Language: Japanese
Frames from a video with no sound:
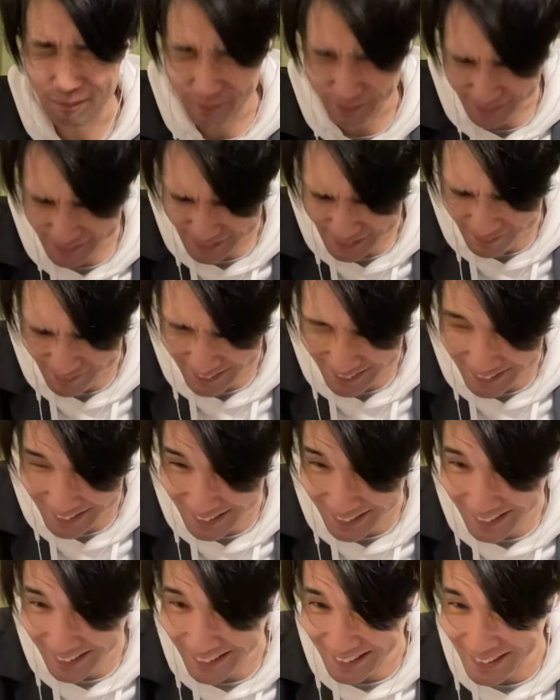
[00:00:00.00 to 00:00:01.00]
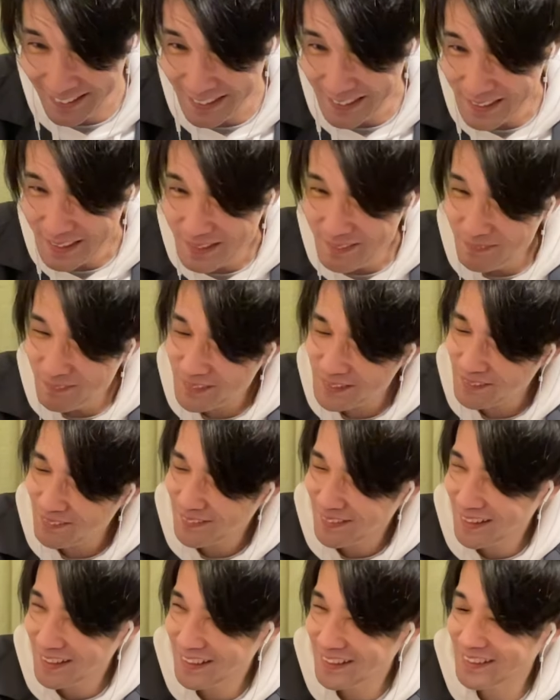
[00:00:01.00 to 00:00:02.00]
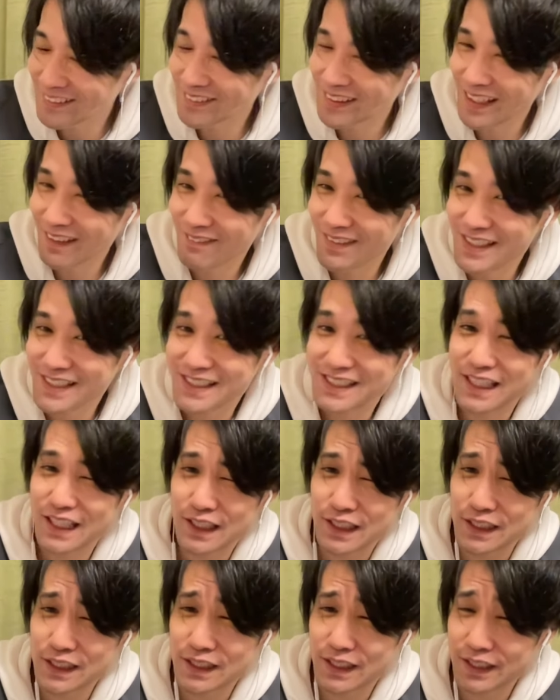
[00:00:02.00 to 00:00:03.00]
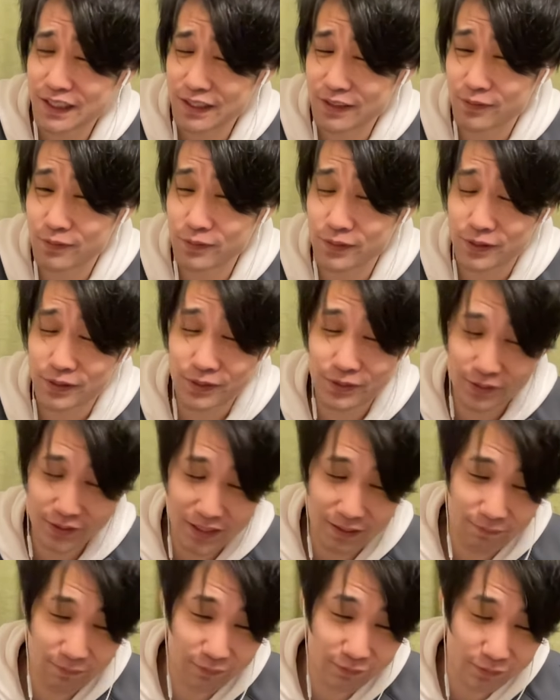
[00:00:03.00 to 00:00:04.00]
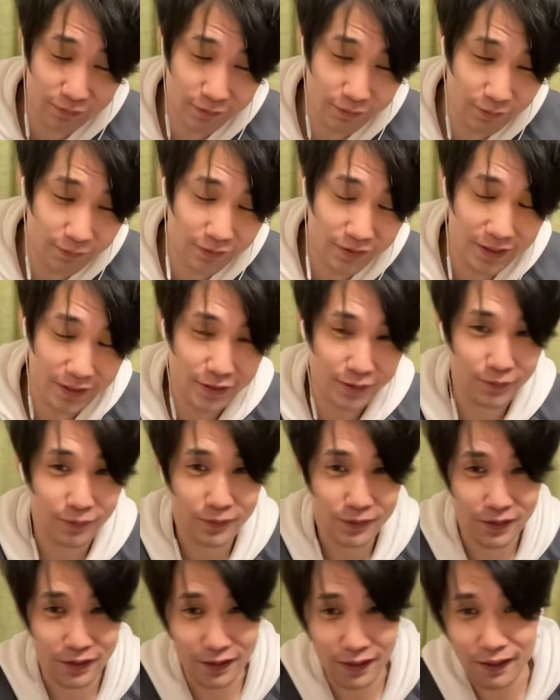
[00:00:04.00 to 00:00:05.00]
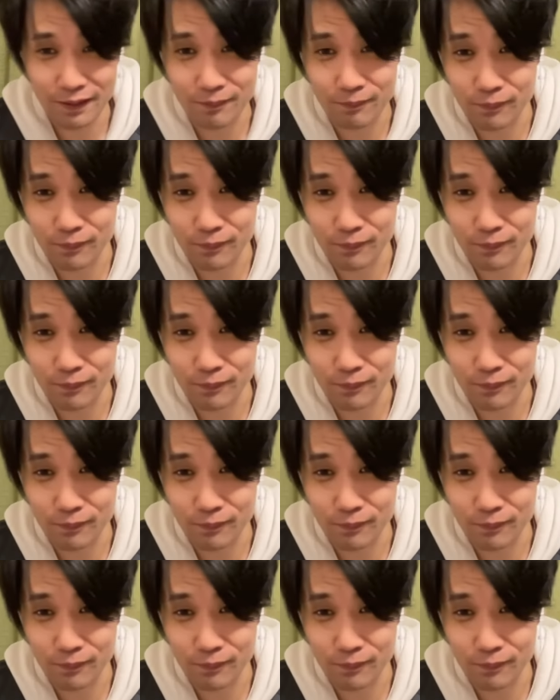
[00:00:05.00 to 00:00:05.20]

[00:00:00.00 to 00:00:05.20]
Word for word: ボスで負けて、もうそっからのダメージ、精神的苦痛がもうすごくてすごくて、